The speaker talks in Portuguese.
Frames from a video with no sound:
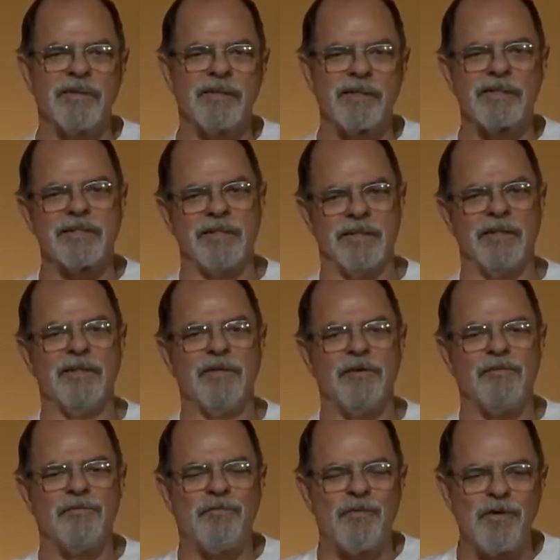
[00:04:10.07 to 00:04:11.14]
Quer dizer,
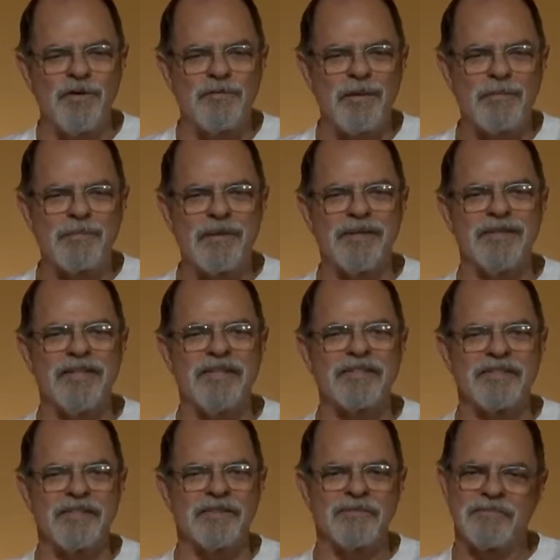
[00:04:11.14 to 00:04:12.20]
foi um
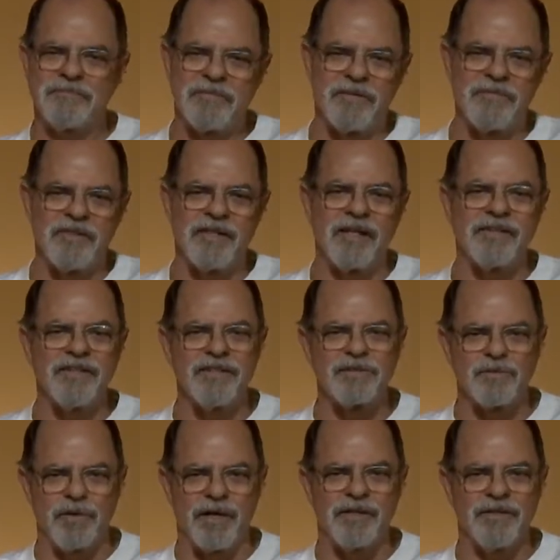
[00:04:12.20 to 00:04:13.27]
aprendiz, né? uma verdadeira
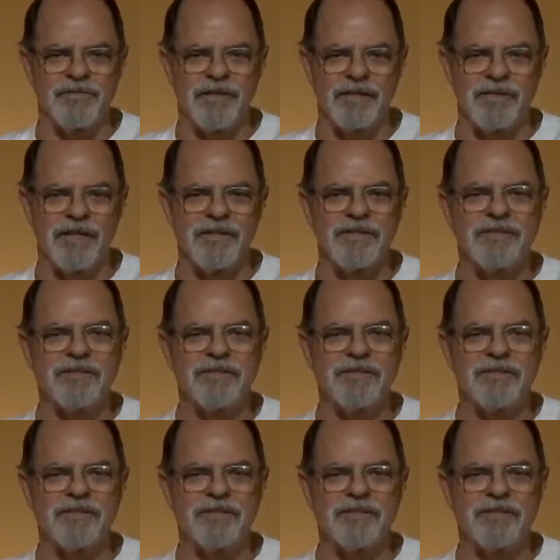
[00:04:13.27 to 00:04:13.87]
escola, na verdade.